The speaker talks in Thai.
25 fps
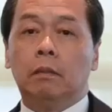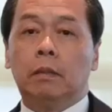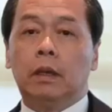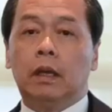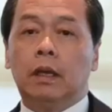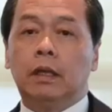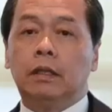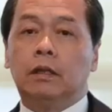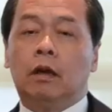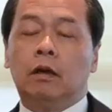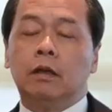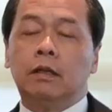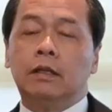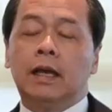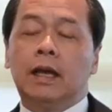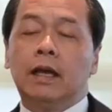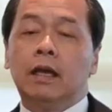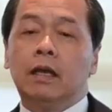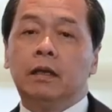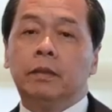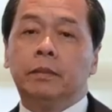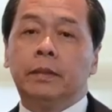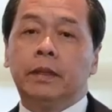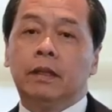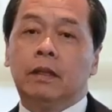ไอ้ถอดใจ
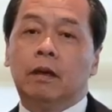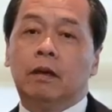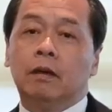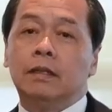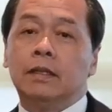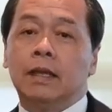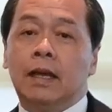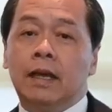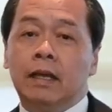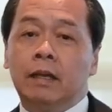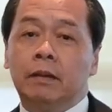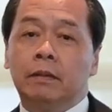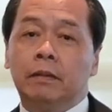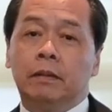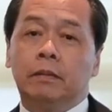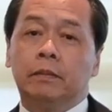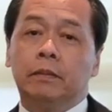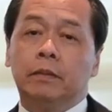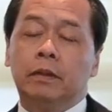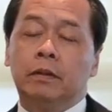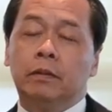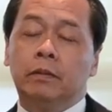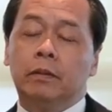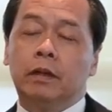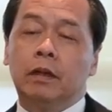ไม่ถอดใจ
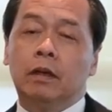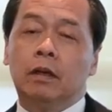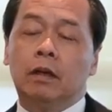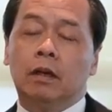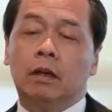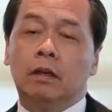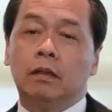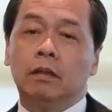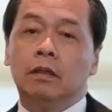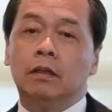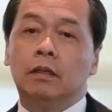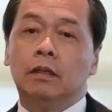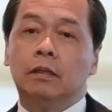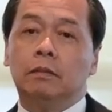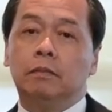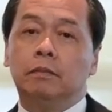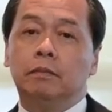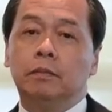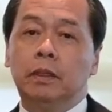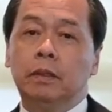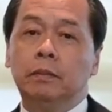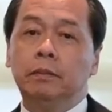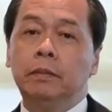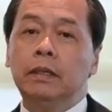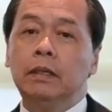มันก็
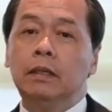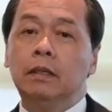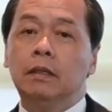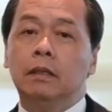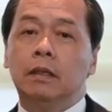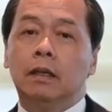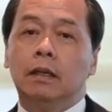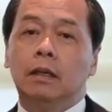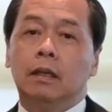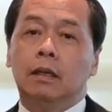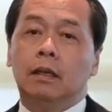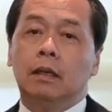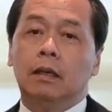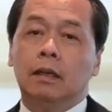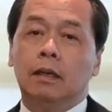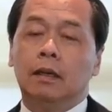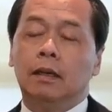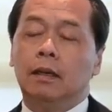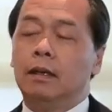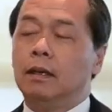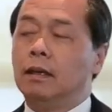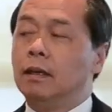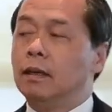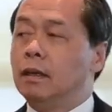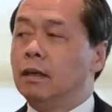มึ
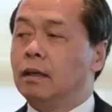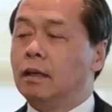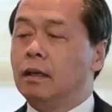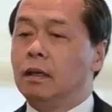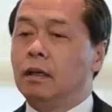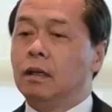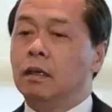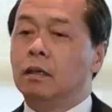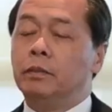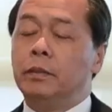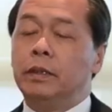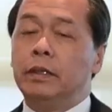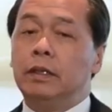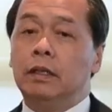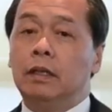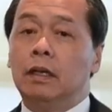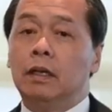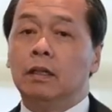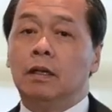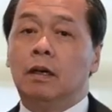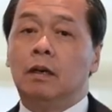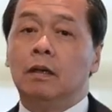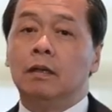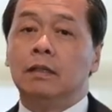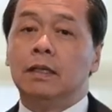นๆก็ไม่ถึง
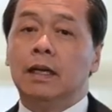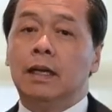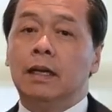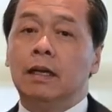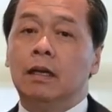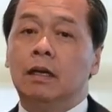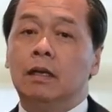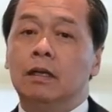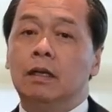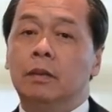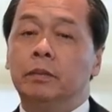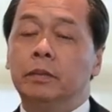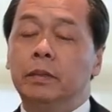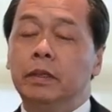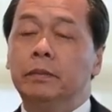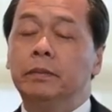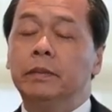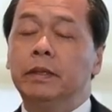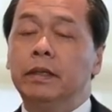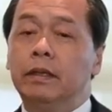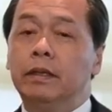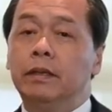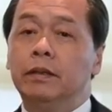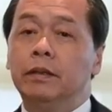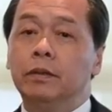ก็ถอดใจก็ยัง
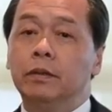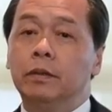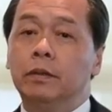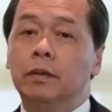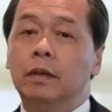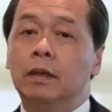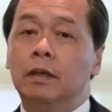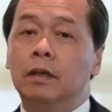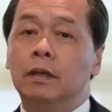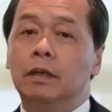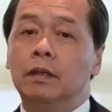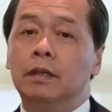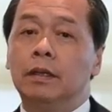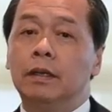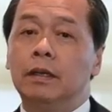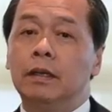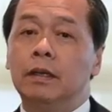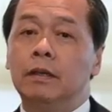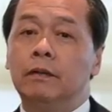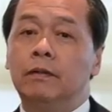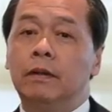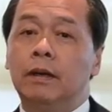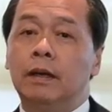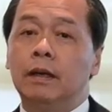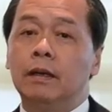มึนๆ อยู่แล้วก็ยัง
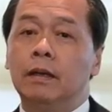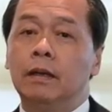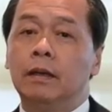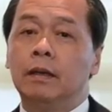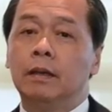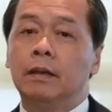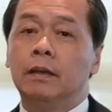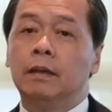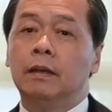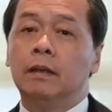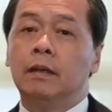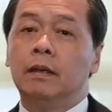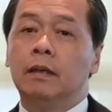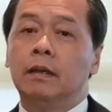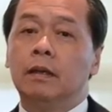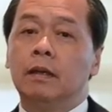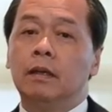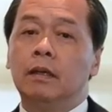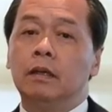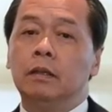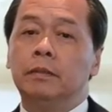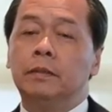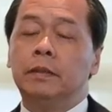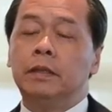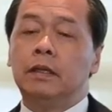คิดว่า
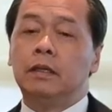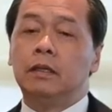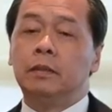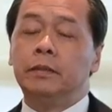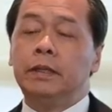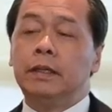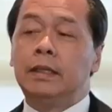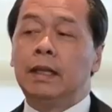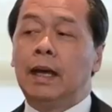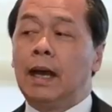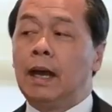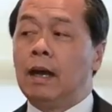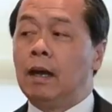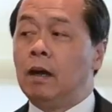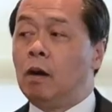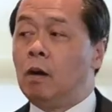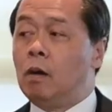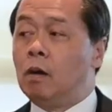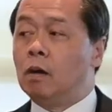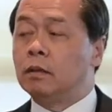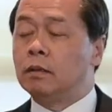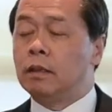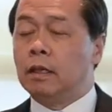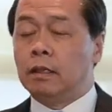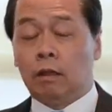หรือมันยังจะมีทางออ
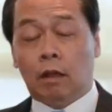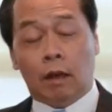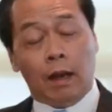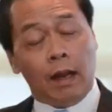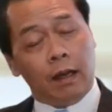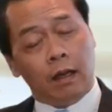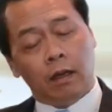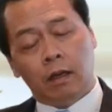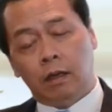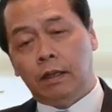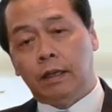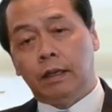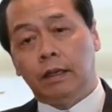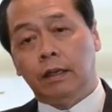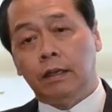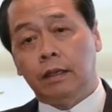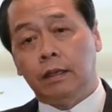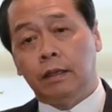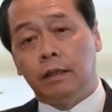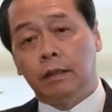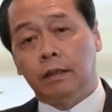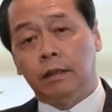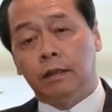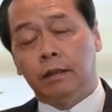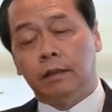ก แต่ตอนแรกก็ยัง
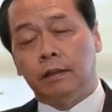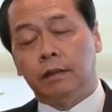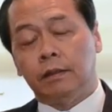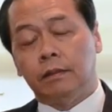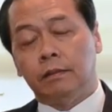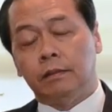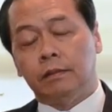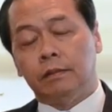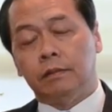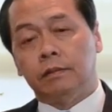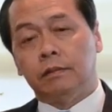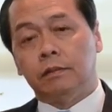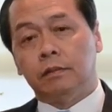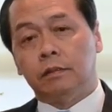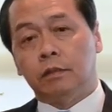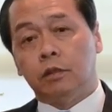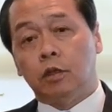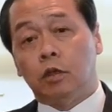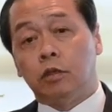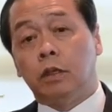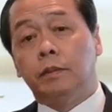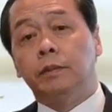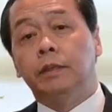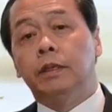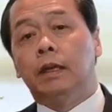ส
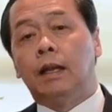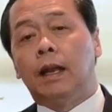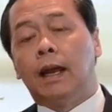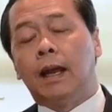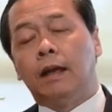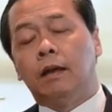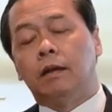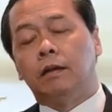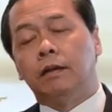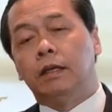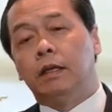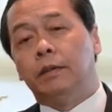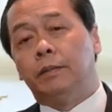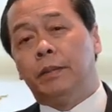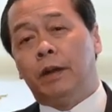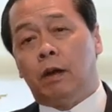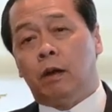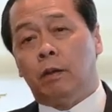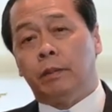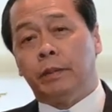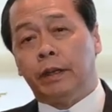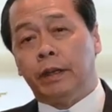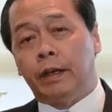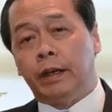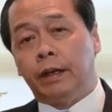องสาเดือนแรกก็คิดไม่อ
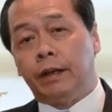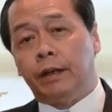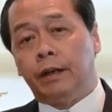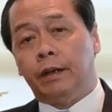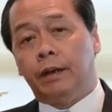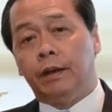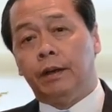อกเหมือนกัน